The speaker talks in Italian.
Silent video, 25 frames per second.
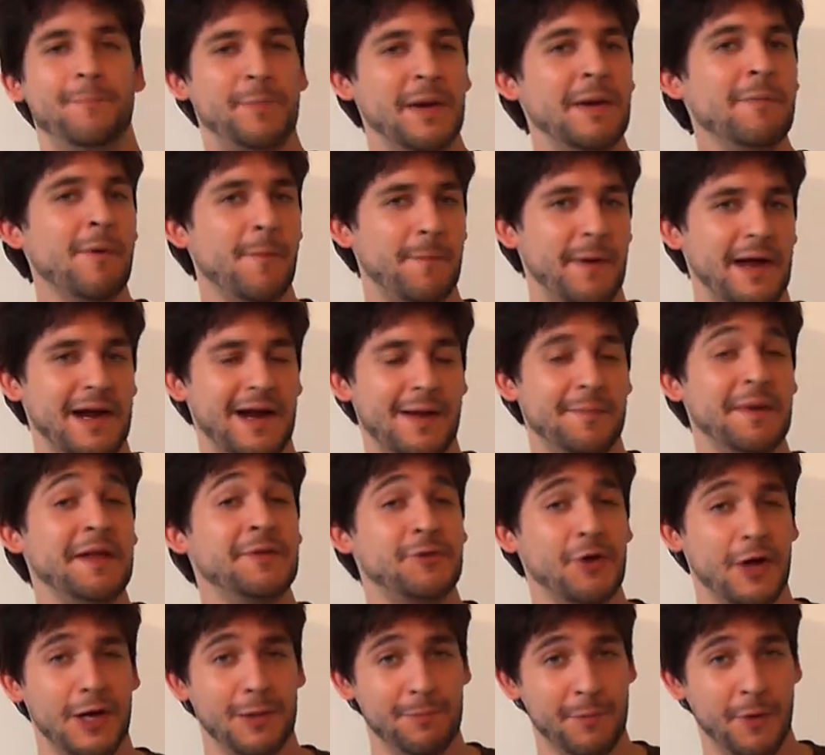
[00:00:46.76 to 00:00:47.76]
primo
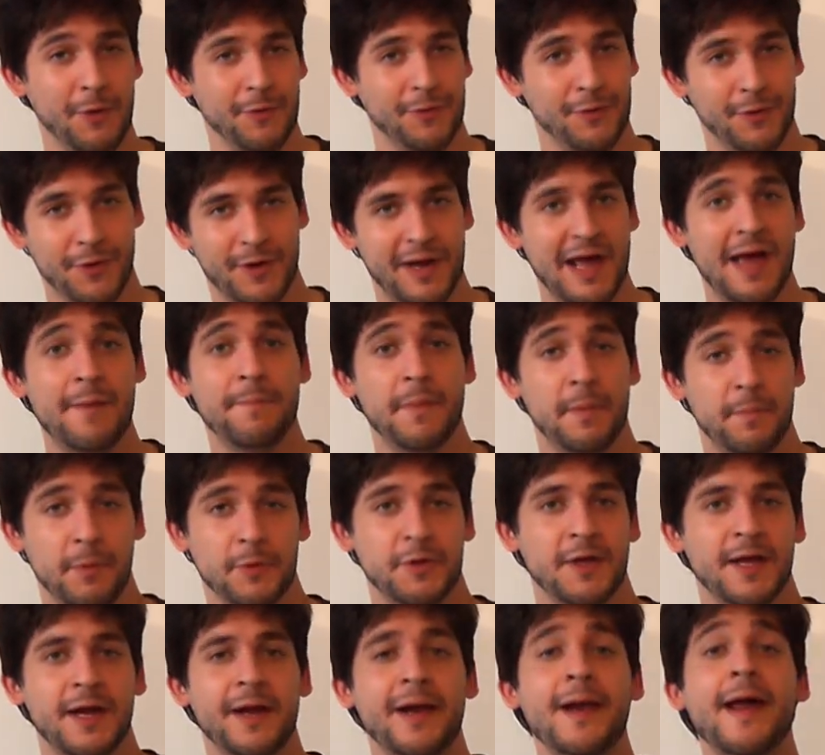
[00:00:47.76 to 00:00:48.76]
Parlamento al mondo che ebbe
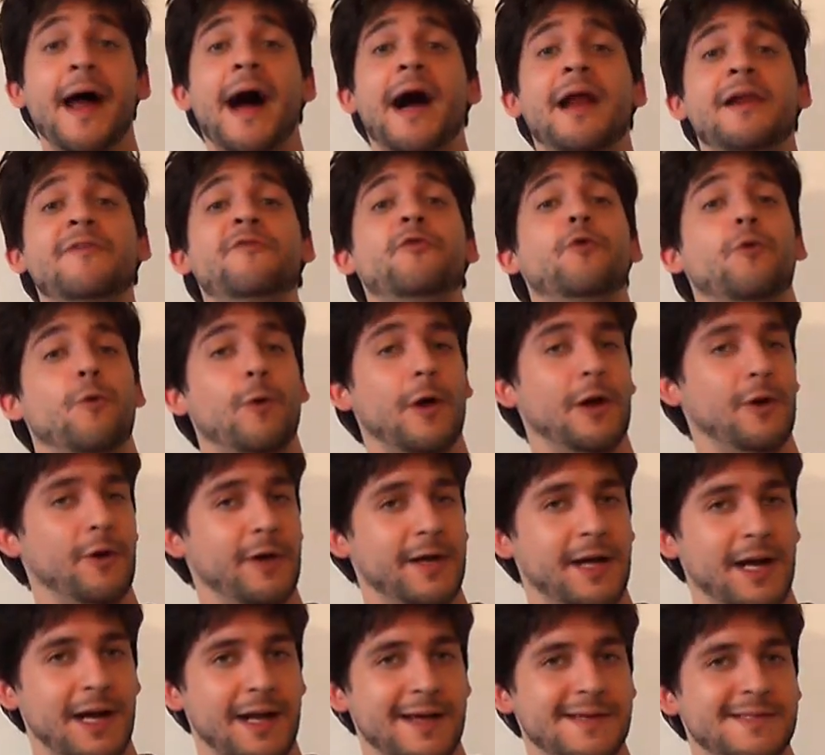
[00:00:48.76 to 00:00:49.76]
poteri reali fu quello
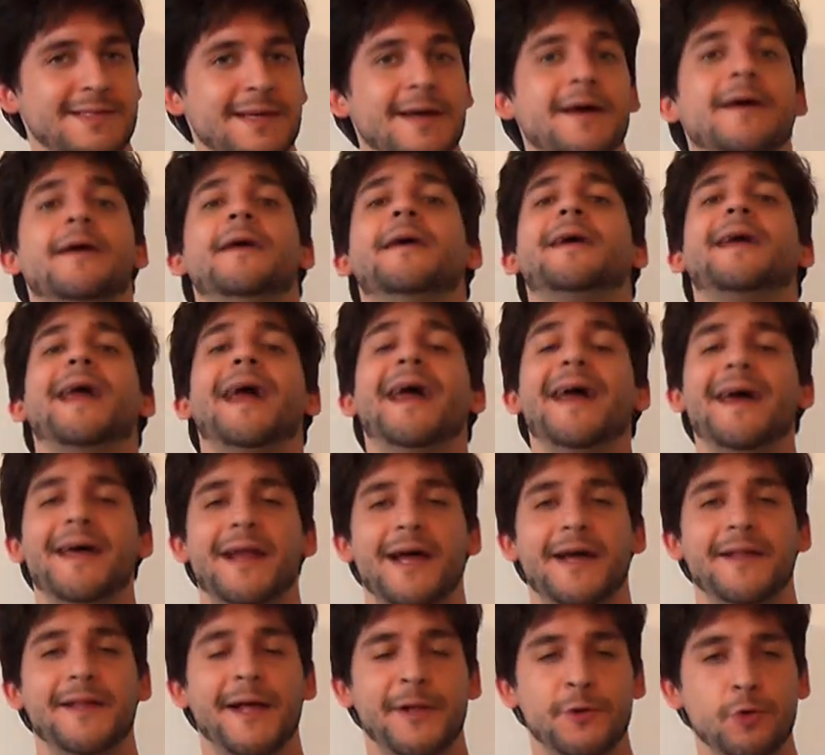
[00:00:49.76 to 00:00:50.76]
inglese, che
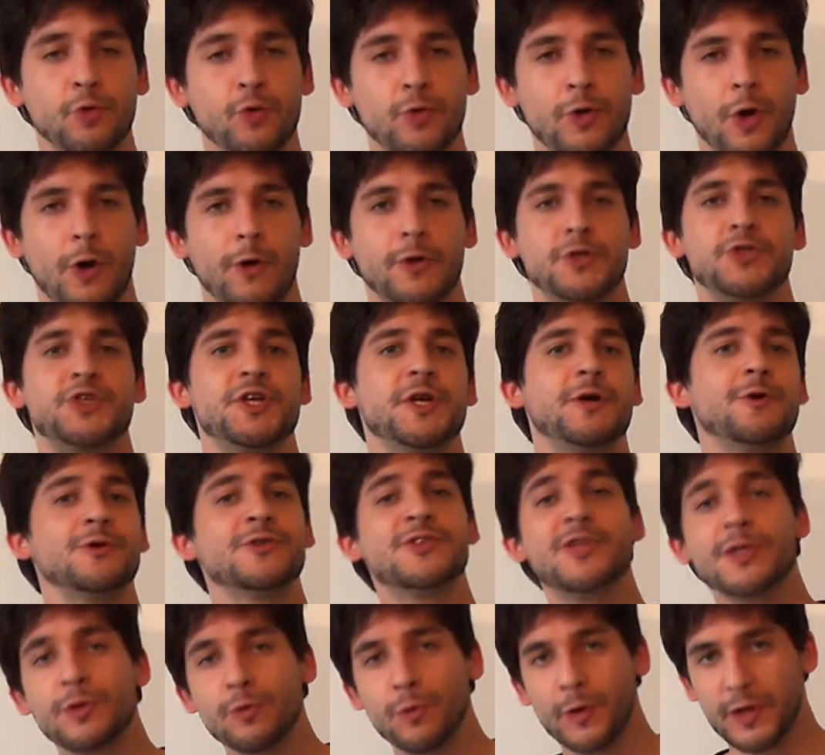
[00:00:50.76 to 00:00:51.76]
era ed è tutt'oggi
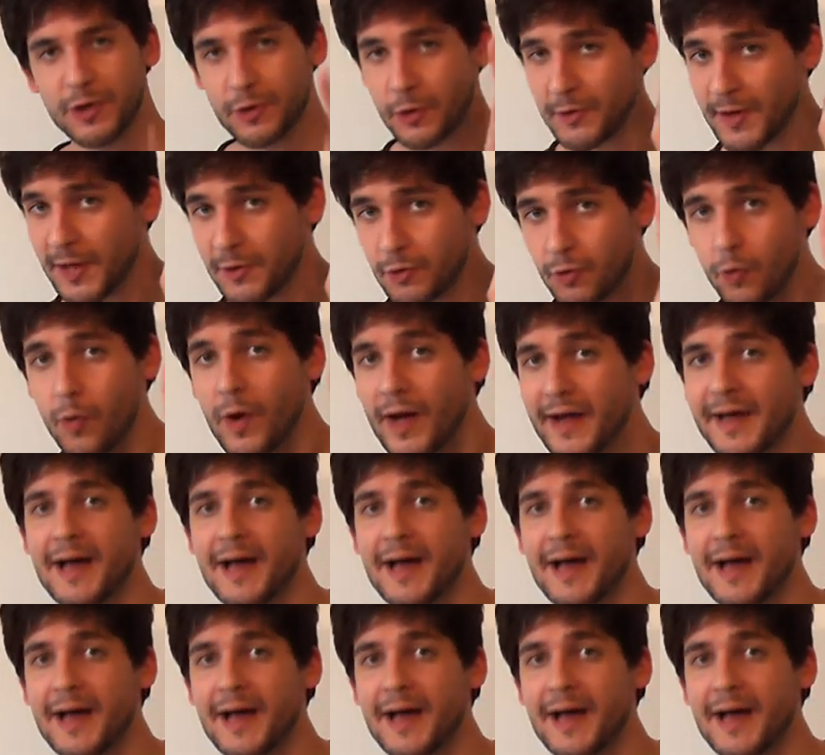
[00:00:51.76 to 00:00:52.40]
costituito da due